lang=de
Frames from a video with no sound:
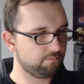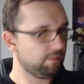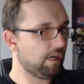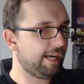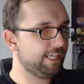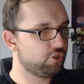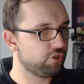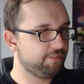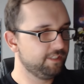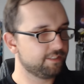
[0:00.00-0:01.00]
Ja, eigentlich
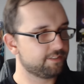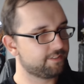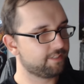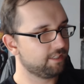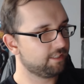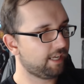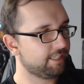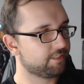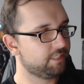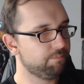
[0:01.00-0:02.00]
nicht viel. Es ist drin
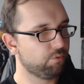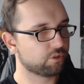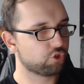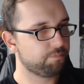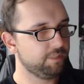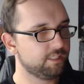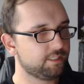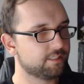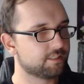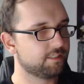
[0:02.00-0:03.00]
halt das Steelbook, das Spiel,
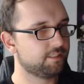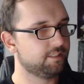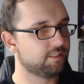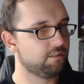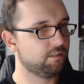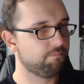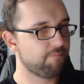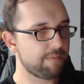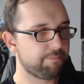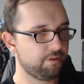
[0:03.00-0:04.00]
diese, diese
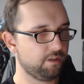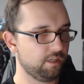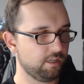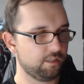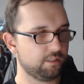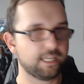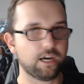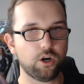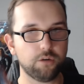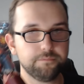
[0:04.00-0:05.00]
Map,
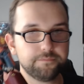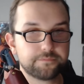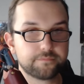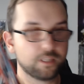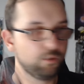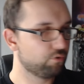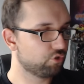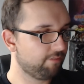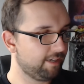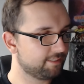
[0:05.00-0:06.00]
der Arm,
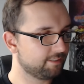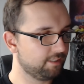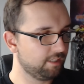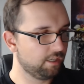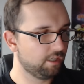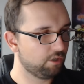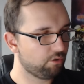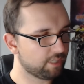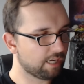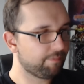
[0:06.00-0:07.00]
logischerweise.
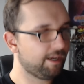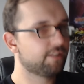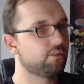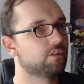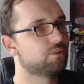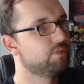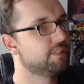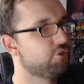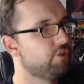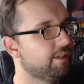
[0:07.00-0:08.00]
Und dann hat man halt noch
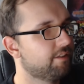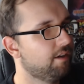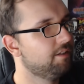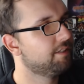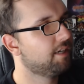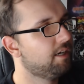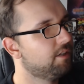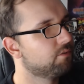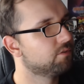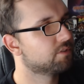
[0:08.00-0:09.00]
zusätzliche digitale
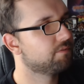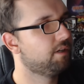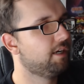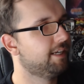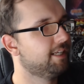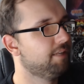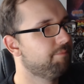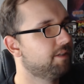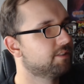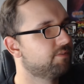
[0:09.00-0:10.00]
Inhalte und zwar ein
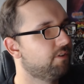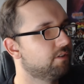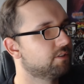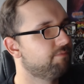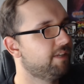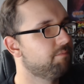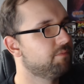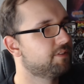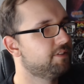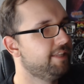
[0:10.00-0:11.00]
Anpassfaust Venom
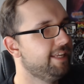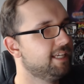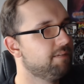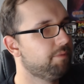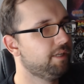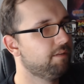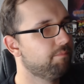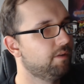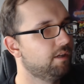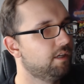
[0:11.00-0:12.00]
Snake Emblem,